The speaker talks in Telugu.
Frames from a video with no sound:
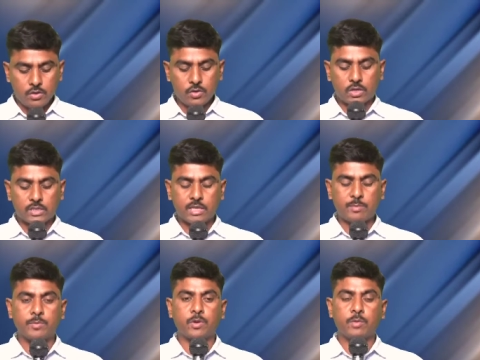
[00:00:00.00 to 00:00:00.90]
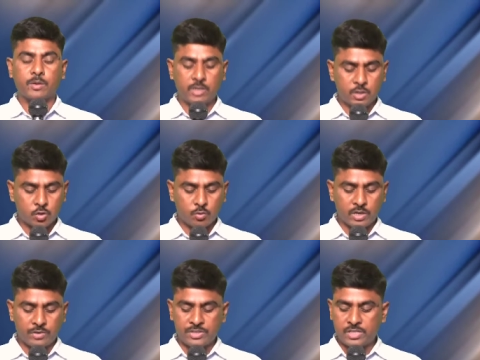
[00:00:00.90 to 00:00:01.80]
ఈ యొక్క సమయంలో మనం
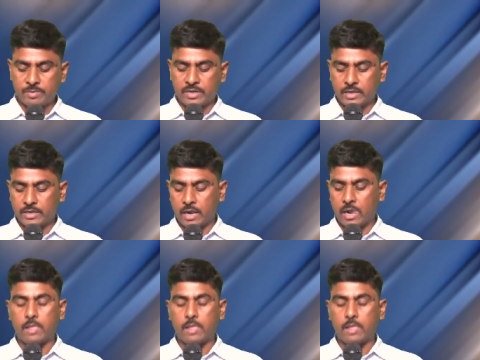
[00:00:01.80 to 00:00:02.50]
నేర్చుకోబోయే విషయం ఏంటంటే